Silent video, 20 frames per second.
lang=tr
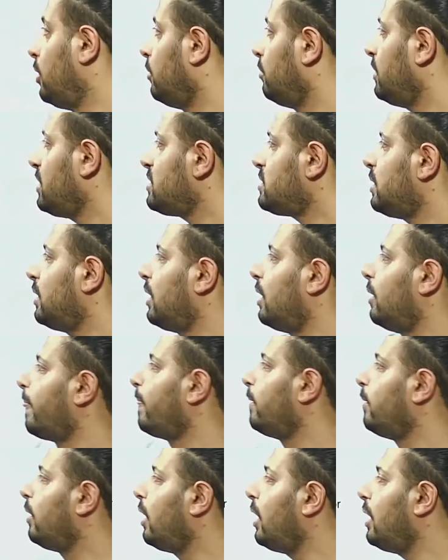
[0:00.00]
Mesela
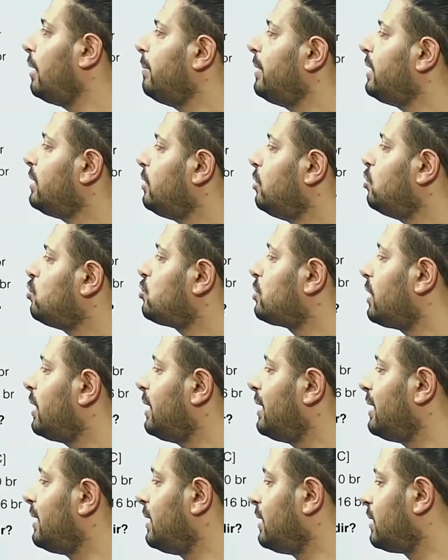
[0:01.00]
ABD
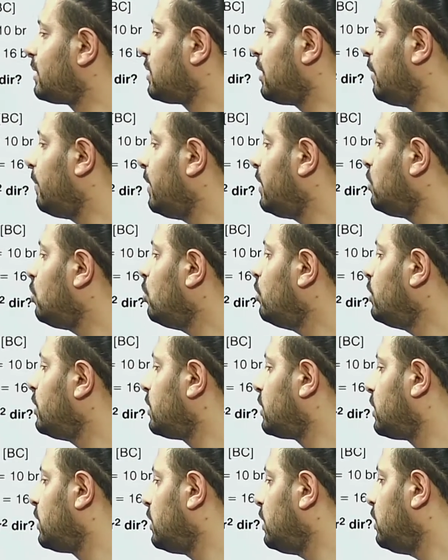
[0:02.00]
üçgeninin tabanı
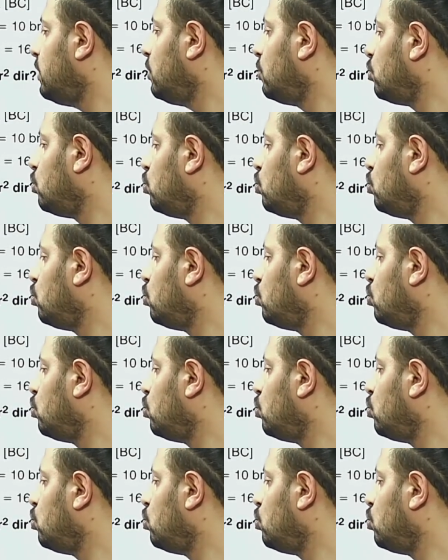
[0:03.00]
12,